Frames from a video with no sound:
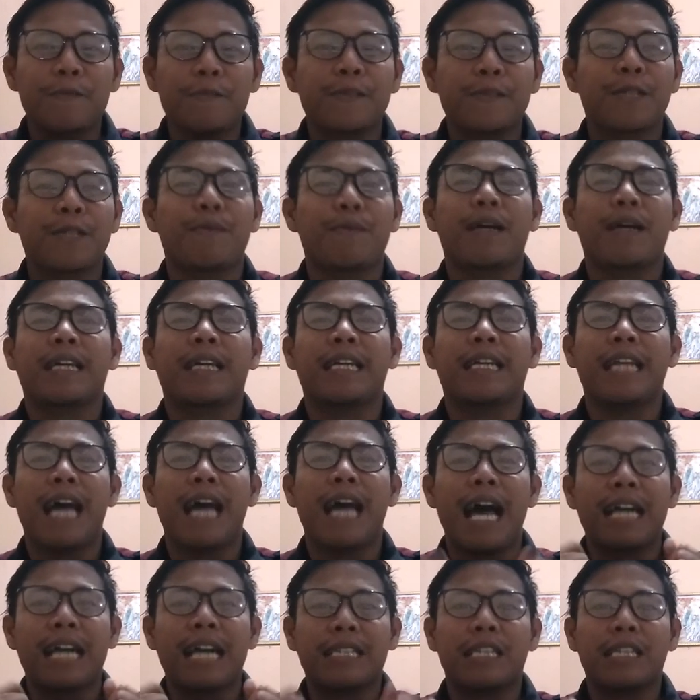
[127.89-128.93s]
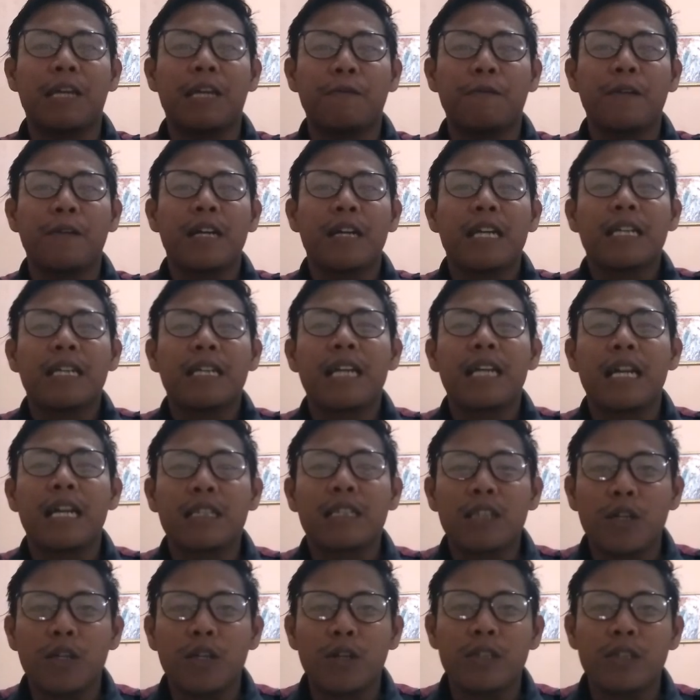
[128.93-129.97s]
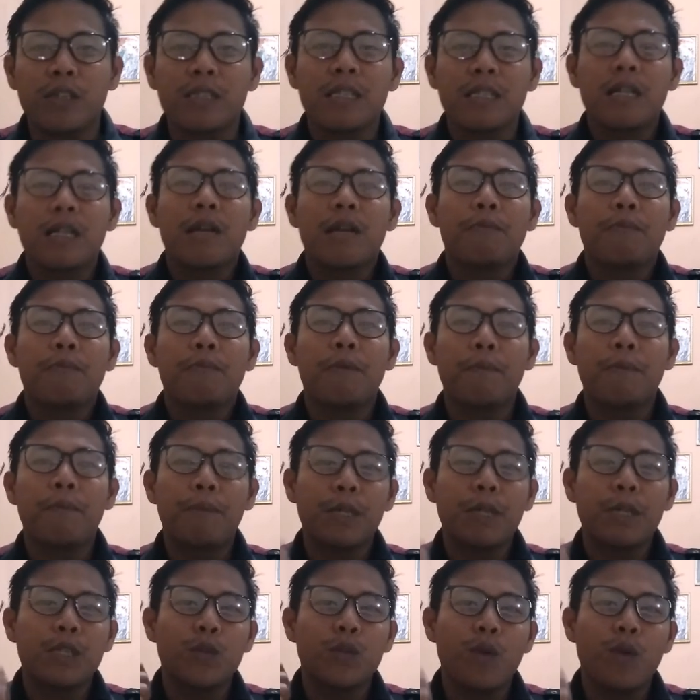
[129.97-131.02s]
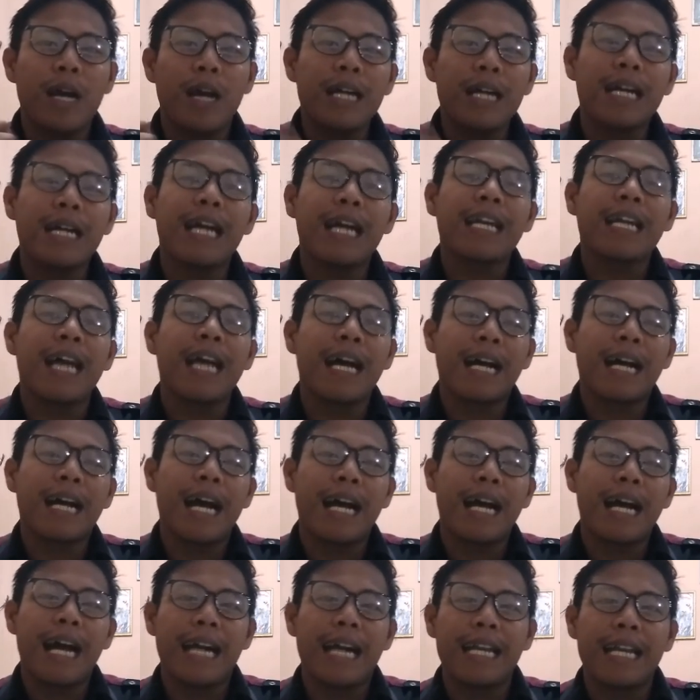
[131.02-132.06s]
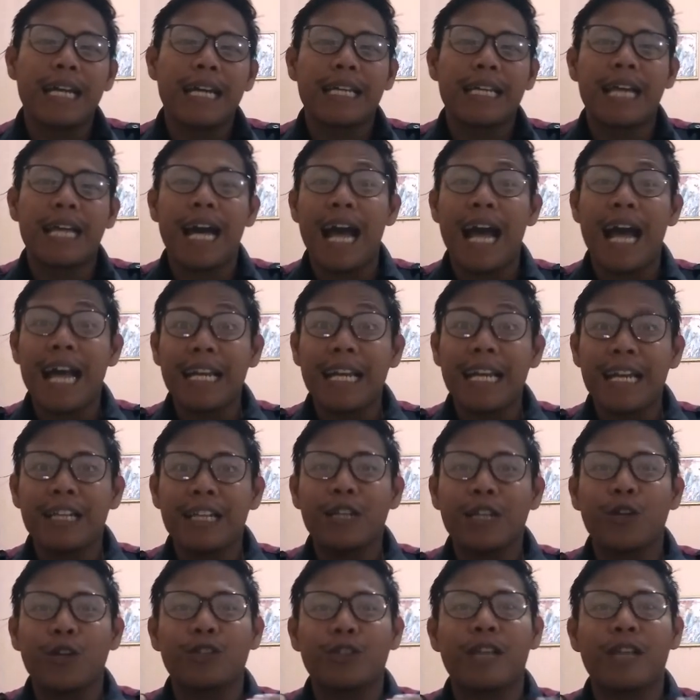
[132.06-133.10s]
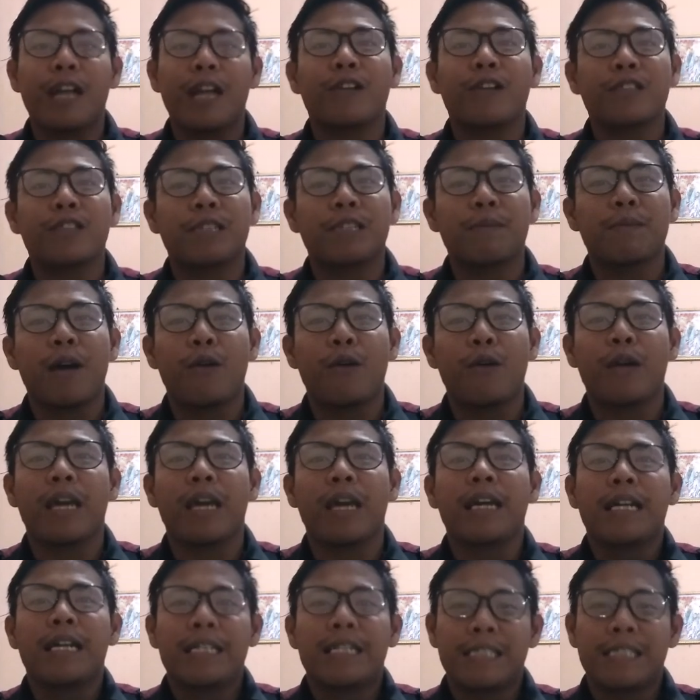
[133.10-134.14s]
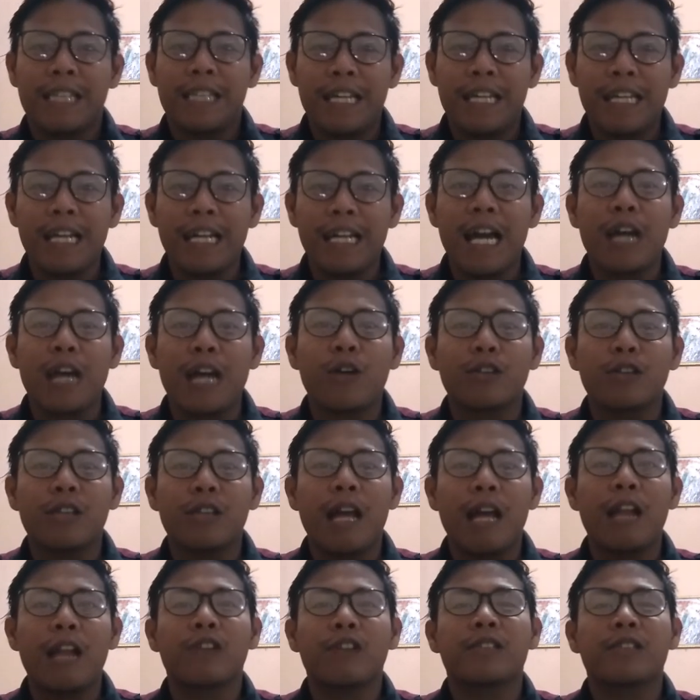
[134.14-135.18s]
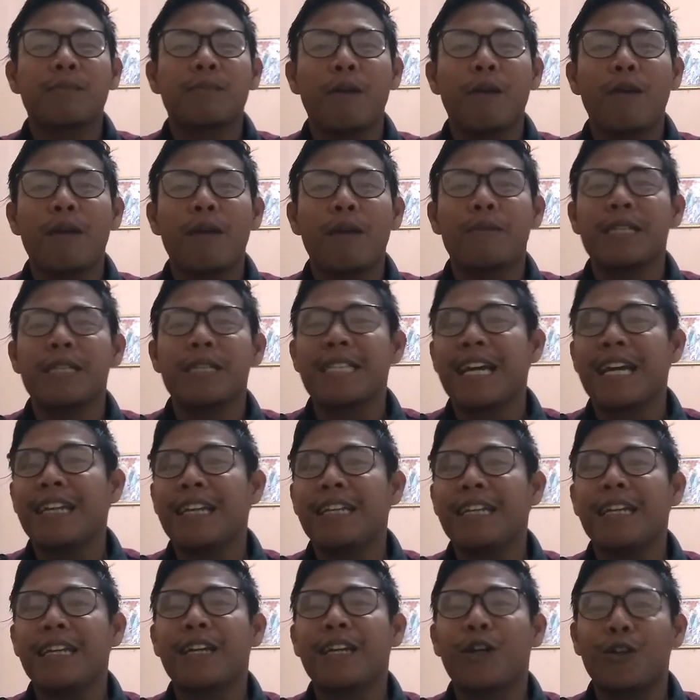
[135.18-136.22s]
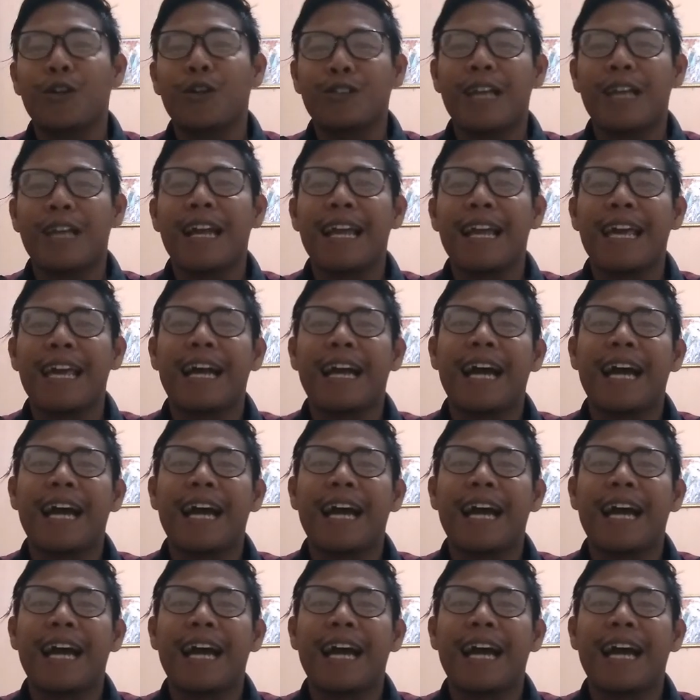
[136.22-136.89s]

semakin aktif dan terus memperjuangkan hak-hak anak yang ada di Kota Lok Semawe sehingga Kota Lok Semawe menjadi kota layak